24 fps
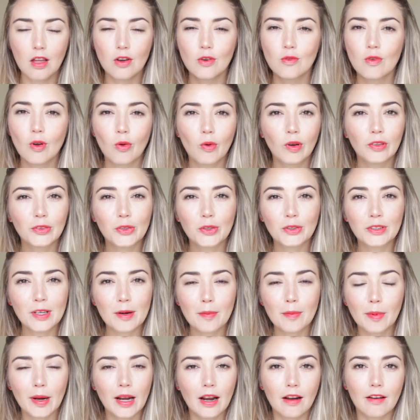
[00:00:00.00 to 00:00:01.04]
No encuentro
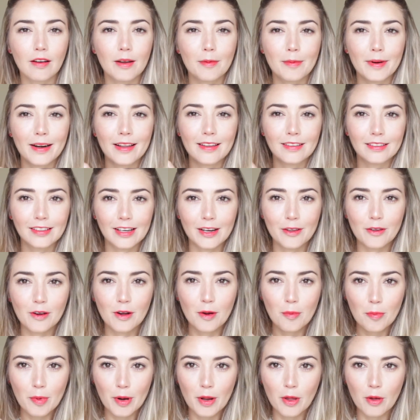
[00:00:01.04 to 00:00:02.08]
otra palabra para
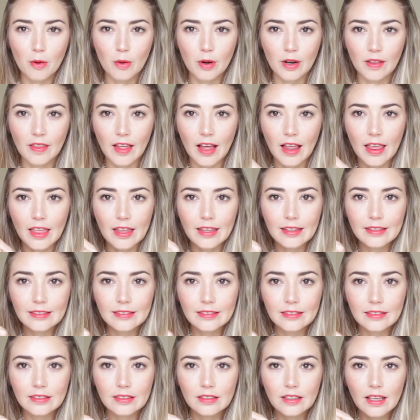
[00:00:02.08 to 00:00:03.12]
describirlo, pero de verdad
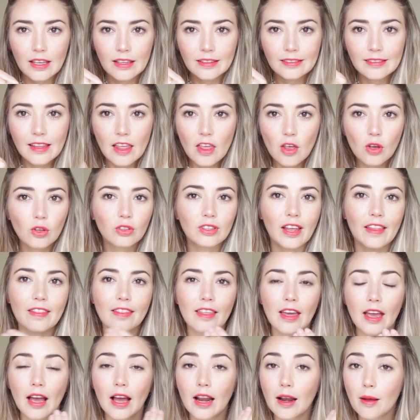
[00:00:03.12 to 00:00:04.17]
es, es sedosa,
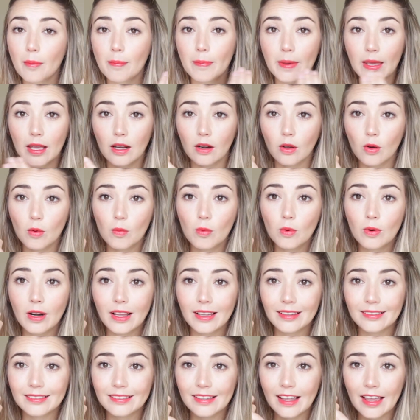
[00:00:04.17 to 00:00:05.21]
deja la piel como
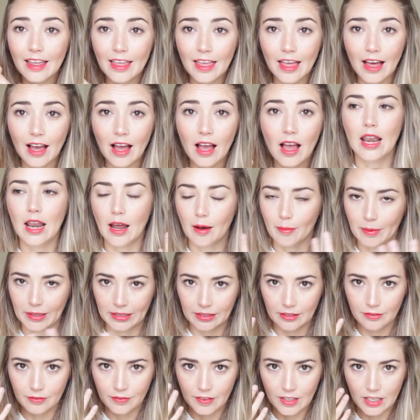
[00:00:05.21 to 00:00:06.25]
una seda, la
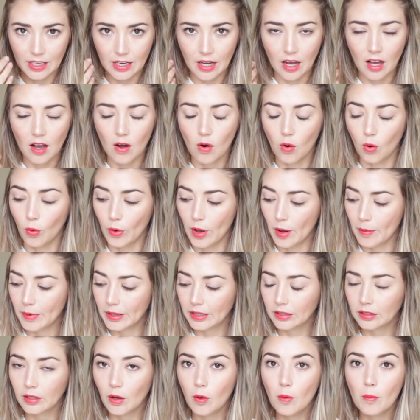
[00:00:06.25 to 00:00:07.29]
matifica,
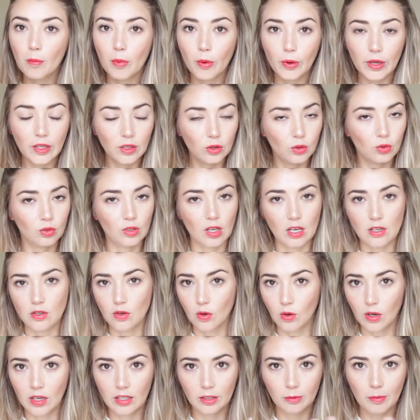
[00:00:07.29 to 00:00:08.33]
obviamente un poquito, o sea,
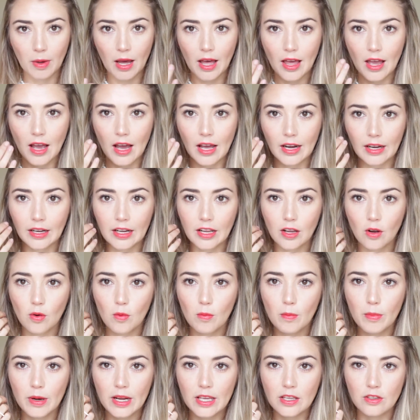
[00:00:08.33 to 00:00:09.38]
no les va a dejar
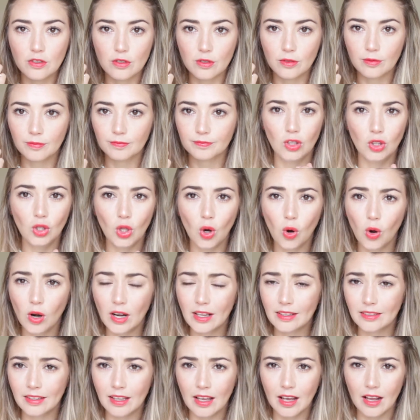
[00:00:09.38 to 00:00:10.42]
ningún brillo, no
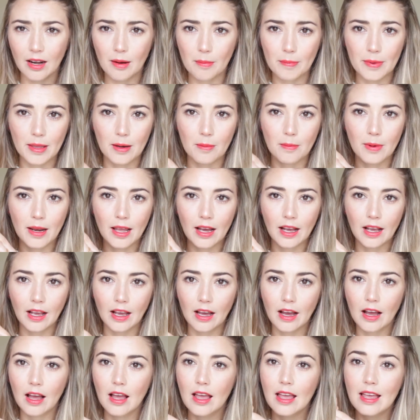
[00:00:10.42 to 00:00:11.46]
les deja la piel
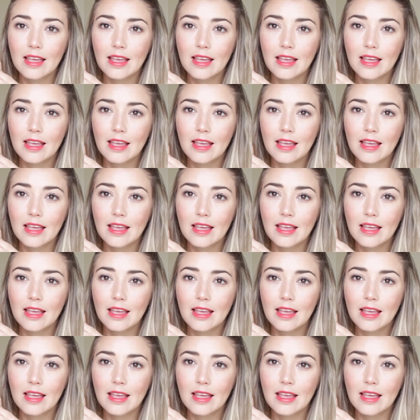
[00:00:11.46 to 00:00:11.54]
blanca,